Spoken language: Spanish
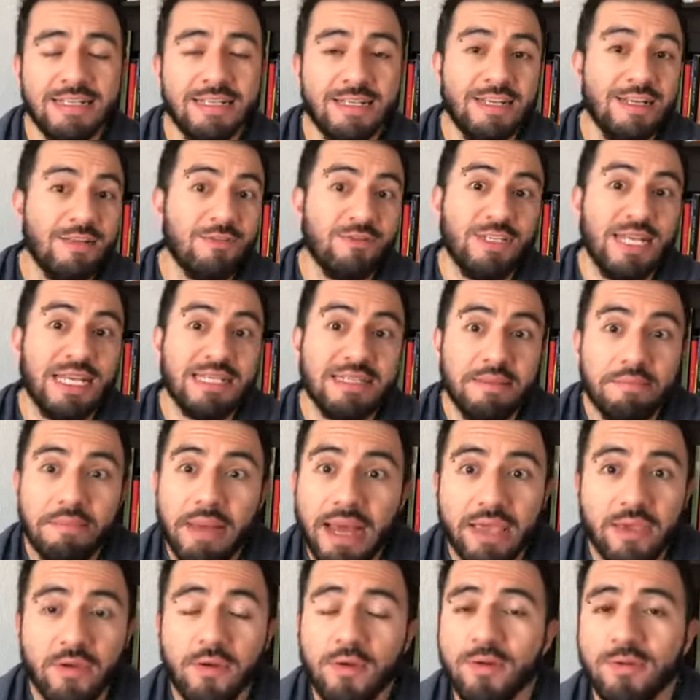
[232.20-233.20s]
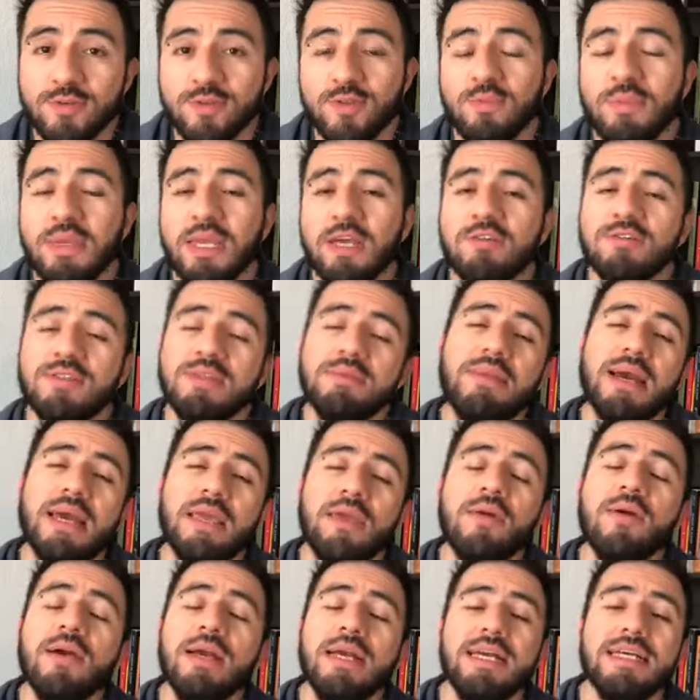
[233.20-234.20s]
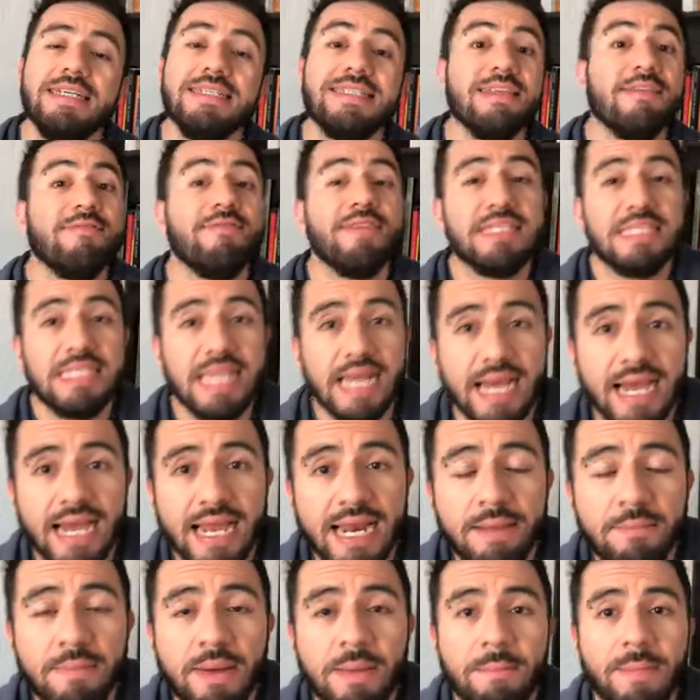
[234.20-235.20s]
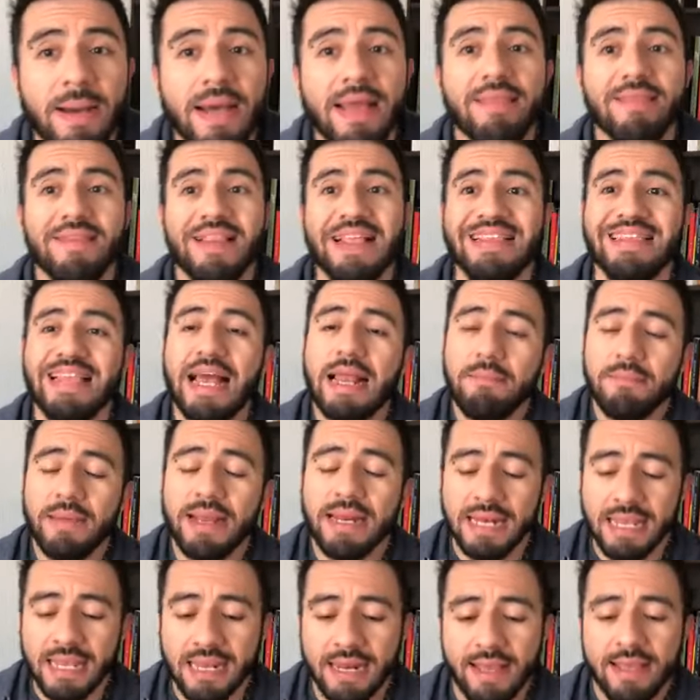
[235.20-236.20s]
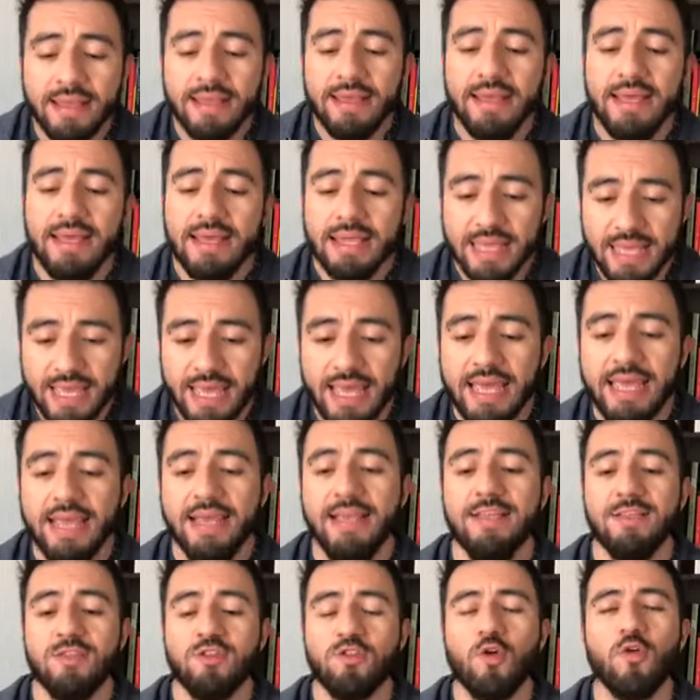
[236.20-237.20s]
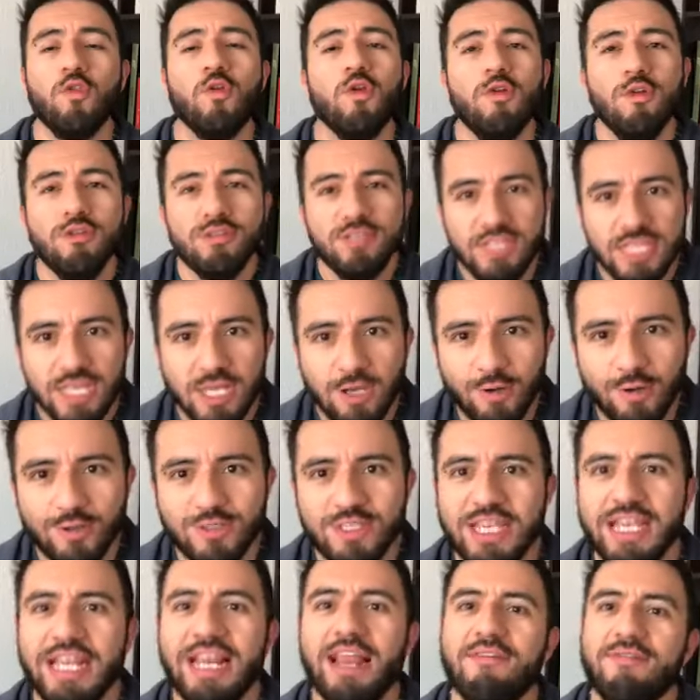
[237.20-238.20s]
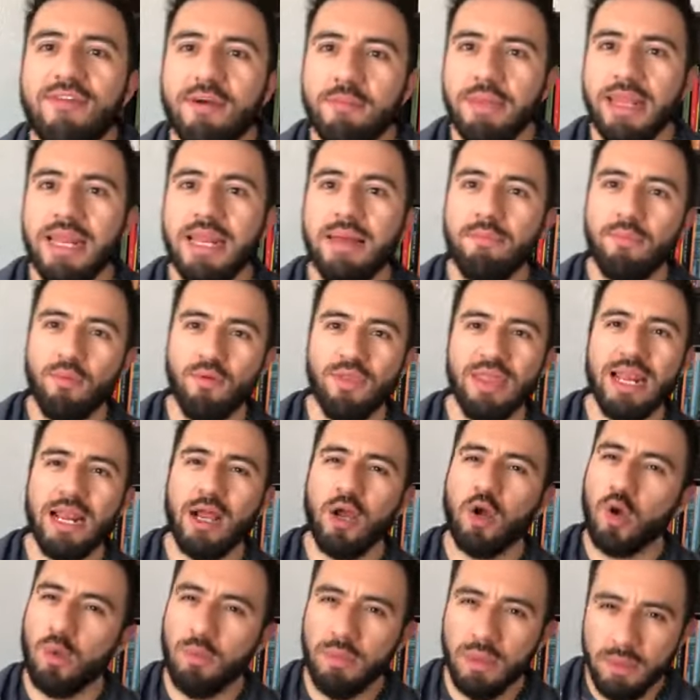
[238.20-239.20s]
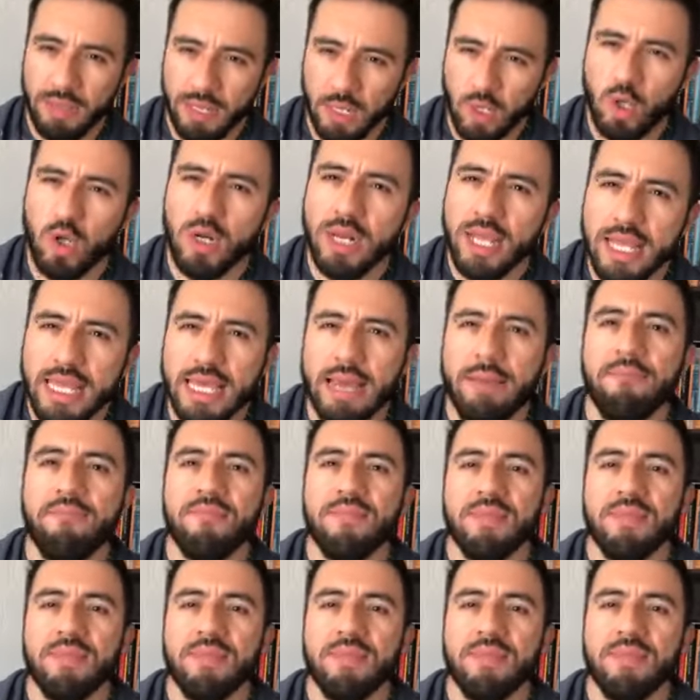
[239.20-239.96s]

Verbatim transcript: en los días de mayo, en los domingos de mayo, se festejara mamá de tal manera que todos los hijos y la familia pudieran convivir con ella,